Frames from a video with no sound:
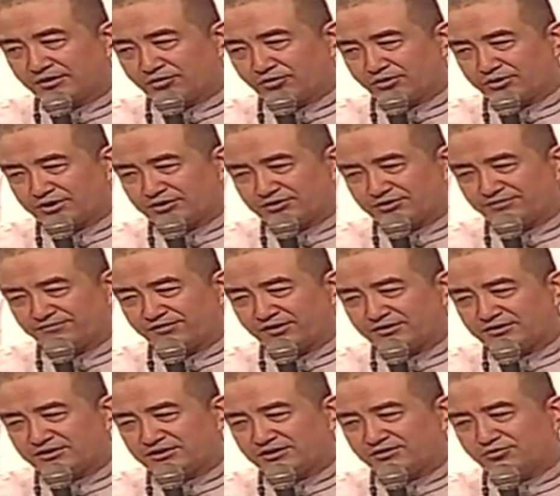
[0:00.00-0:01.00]
火焰心
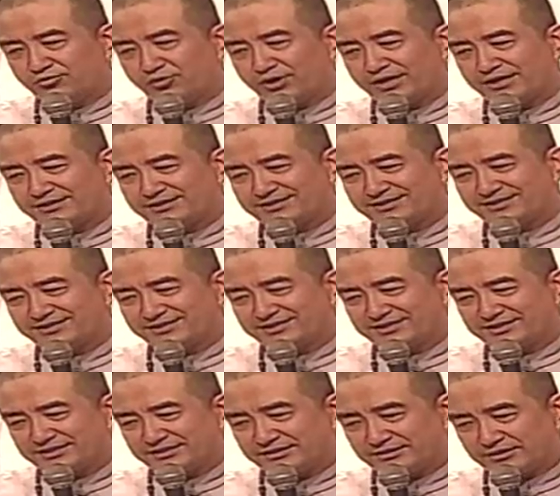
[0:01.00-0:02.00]
法认为自
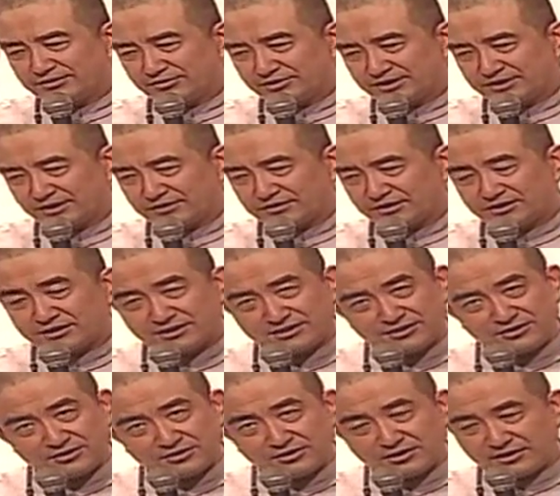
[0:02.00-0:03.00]
己有这样的
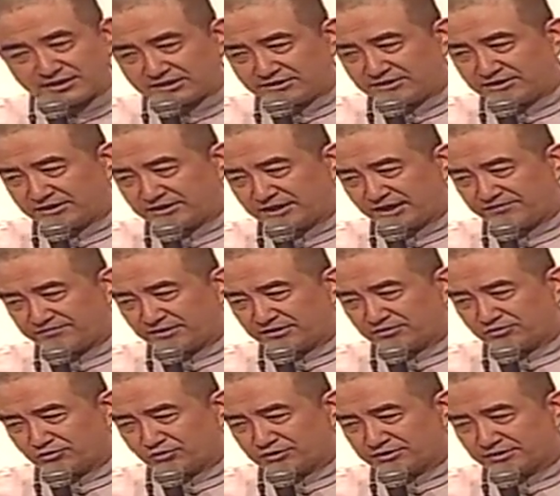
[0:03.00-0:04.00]
自己的灵性开发的
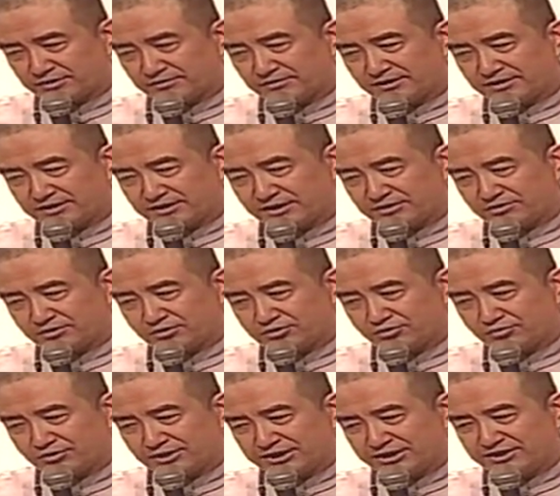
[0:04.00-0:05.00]
过程，也就是
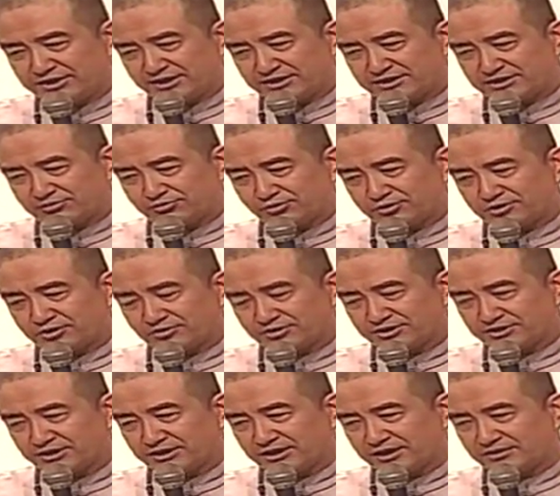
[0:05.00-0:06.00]
从理解自我到
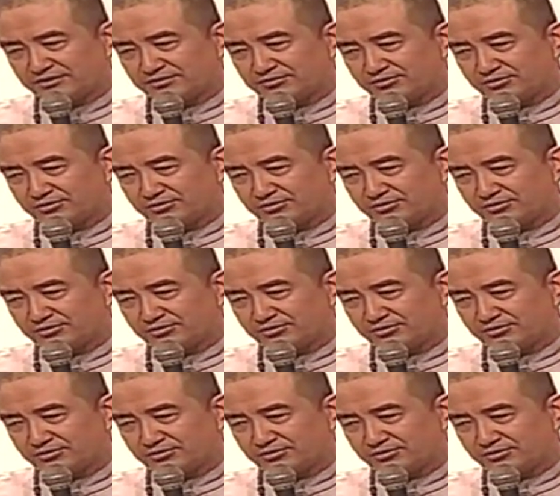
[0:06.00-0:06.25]
心安的